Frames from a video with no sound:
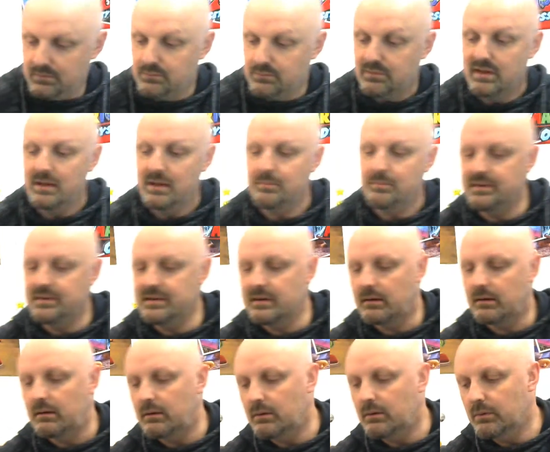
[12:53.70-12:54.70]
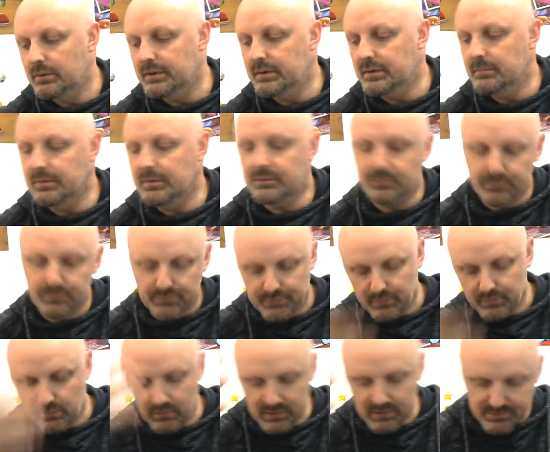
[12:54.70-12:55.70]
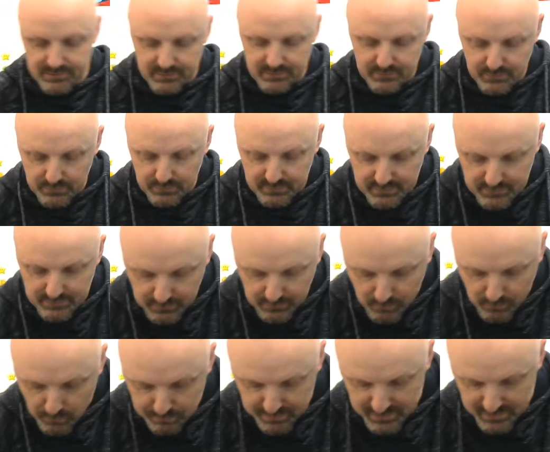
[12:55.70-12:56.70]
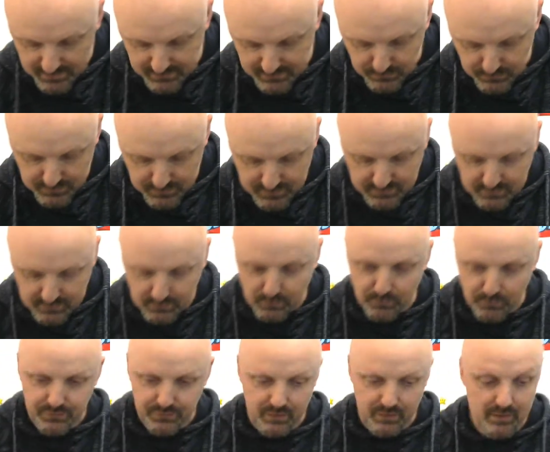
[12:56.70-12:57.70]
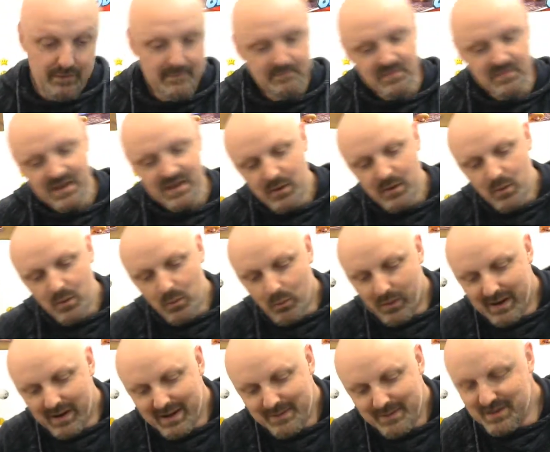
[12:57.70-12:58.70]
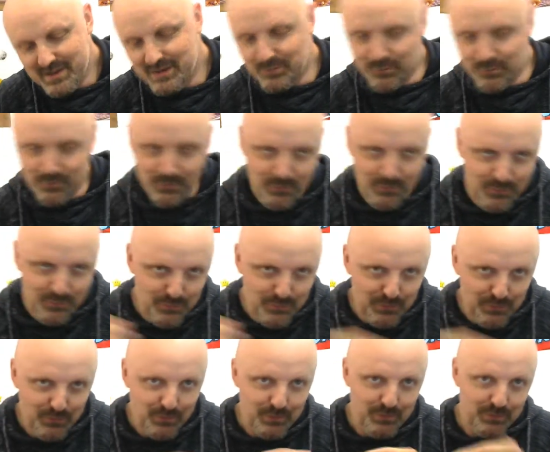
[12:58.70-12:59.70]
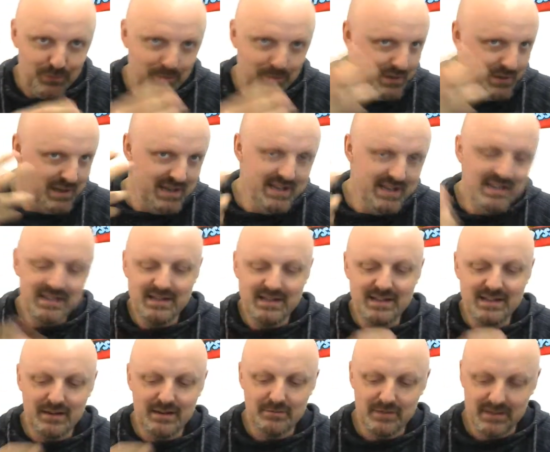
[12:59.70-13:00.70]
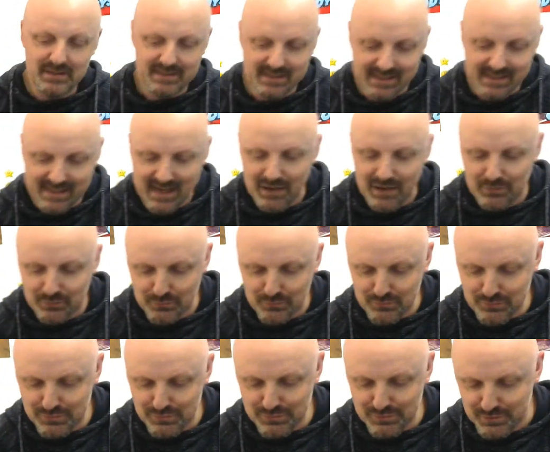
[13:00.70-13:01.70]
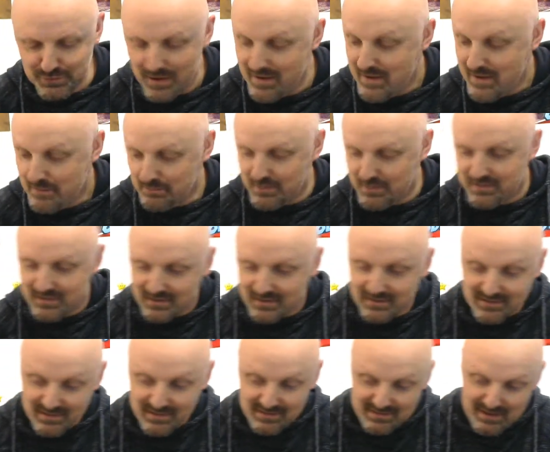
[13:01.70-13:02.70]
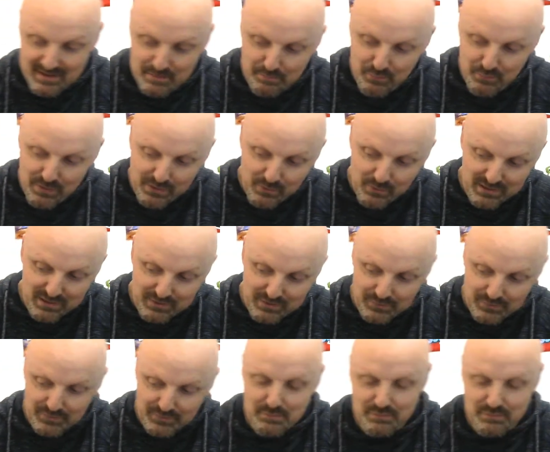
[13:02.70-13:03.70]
Vous allez me dire, euh, oui, mais tout ça, on les a sur des autres compilations, des autres consoles. Ouais, mais l'idée le, l'idée d'avoir des cartouches, puis c'est un peu à collectionner